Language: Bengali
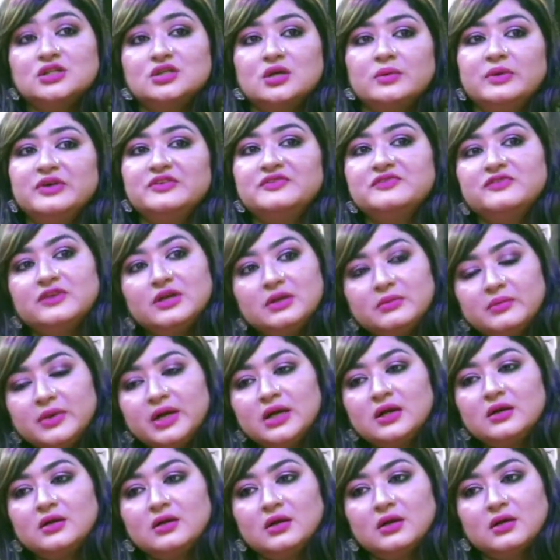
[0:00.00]
সবাই
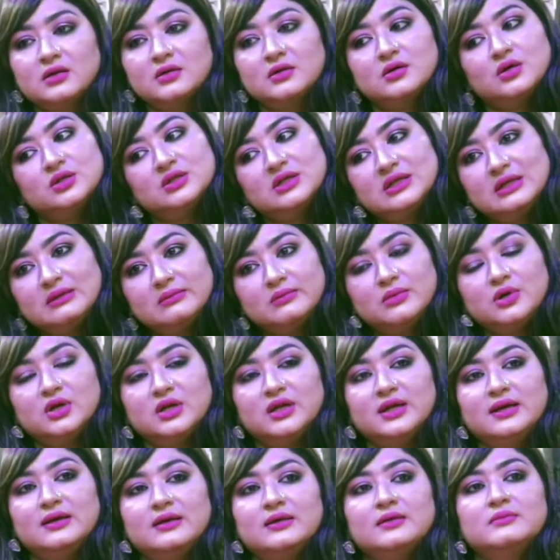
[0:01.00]
ফিল্মের কথাটা
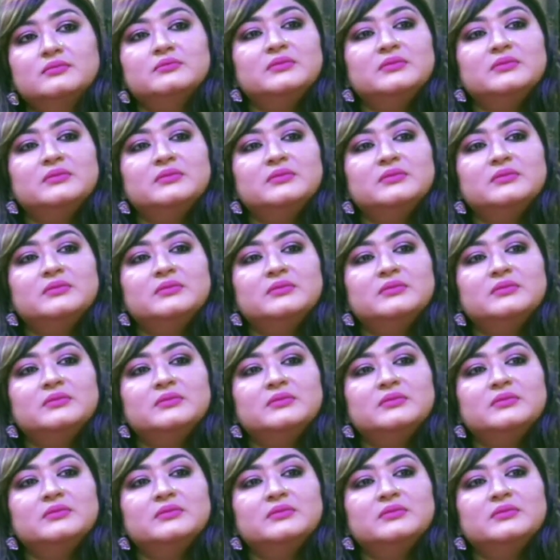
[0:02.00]
বলে